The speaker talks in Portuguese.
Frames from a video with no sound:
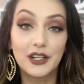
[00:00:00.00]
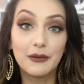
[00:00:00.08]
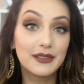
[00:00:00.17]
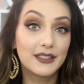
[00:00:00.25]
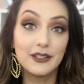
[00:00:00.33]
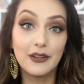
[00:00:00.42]

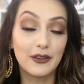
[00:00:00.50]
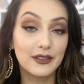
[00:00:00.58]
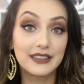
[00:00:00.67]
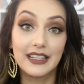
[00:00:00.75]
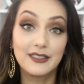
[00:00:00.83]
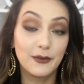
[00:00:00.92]
Então assim, ó,
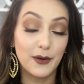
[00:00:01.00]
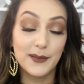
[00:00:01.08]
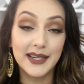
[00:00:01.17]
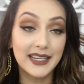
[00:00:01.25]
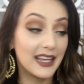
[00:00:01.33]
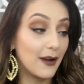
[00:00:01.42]
até se eu
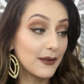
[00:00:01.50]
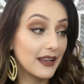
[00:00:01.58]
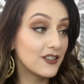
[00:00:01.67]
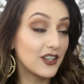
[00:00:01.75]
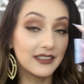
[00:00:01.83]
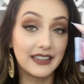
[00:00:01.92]
formar aqui
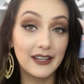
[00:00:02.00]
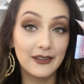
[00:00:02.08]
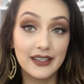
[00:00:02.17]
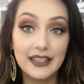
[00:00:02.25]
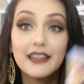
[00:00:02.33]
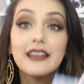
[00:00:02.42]
alguém, já
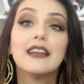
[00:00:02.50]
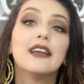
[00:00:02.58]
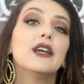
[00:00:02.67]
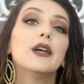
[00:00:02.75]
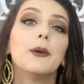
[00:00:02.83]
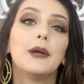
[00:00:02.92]
tenho aqui.
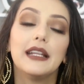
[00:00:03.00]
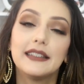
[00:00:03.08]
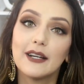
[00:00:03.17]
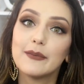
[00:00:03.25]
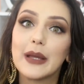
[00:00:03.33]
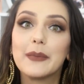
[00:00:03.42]
E
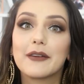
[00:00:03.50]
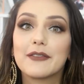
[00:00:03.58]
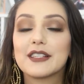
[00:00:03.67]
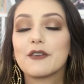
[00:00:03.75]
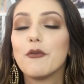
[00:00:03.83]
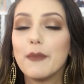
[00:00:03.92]
também pra
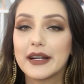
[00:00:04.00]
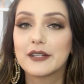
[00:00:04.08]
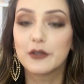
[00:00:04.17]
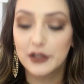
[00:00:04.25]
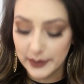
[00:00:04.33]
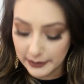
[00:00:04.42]
fazer
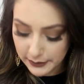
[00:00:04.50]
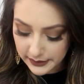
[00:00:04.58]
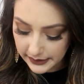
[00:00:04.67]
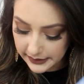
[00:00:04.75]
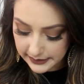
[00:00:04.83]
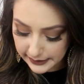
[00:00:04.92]
comparações pra
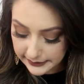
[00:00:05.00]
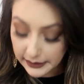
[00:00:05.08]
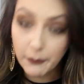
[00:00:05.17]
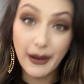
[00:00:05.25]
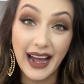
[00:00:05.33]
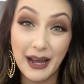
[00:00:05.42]
vocês, né?
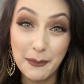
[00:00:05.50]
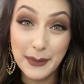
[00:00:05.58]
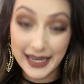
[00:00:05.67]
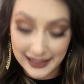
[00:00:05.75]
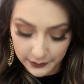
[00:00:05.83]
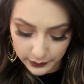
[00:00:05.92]
Então,
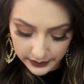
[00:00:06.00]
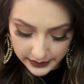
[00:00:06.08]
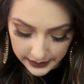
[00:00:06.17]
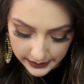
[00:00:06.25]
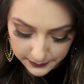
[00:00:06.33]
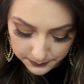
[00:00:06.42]
amei isso
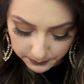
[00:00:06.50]
aqui.